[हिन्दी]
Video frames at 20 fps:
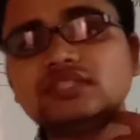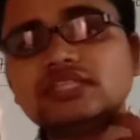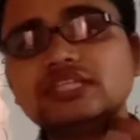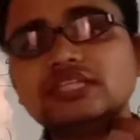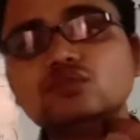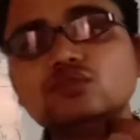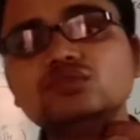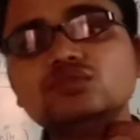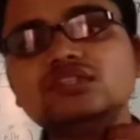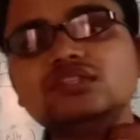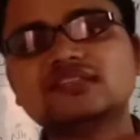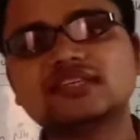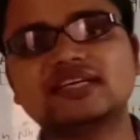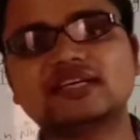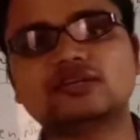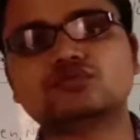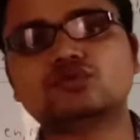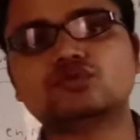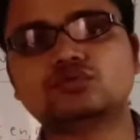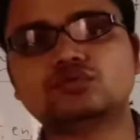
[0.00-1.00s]
टी टू जी
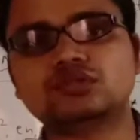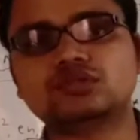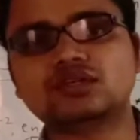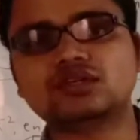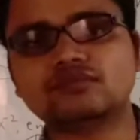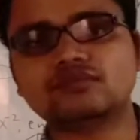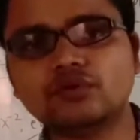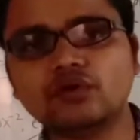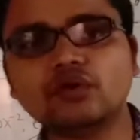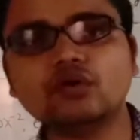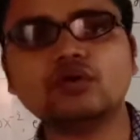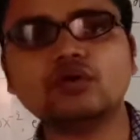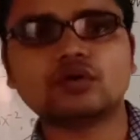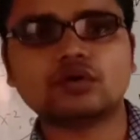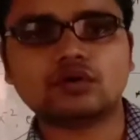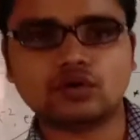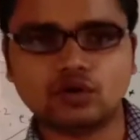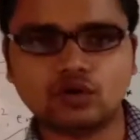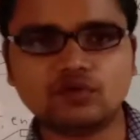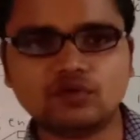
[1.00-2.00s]
सेट जो होते हैं वो
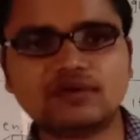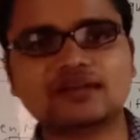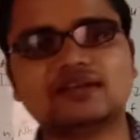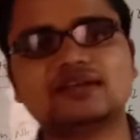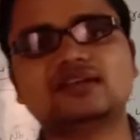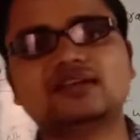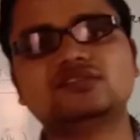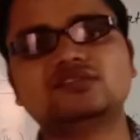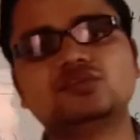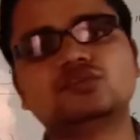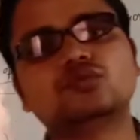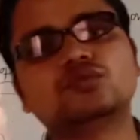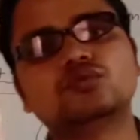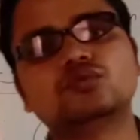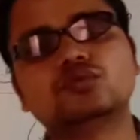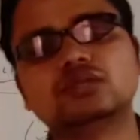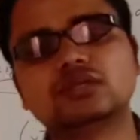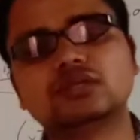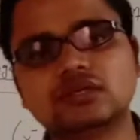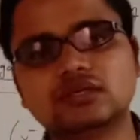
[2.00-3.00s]
लोअर एनर्जी के
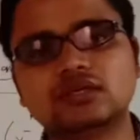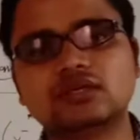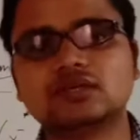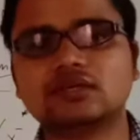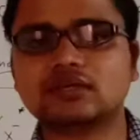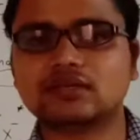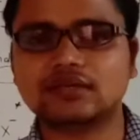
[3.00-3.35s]
होते हैं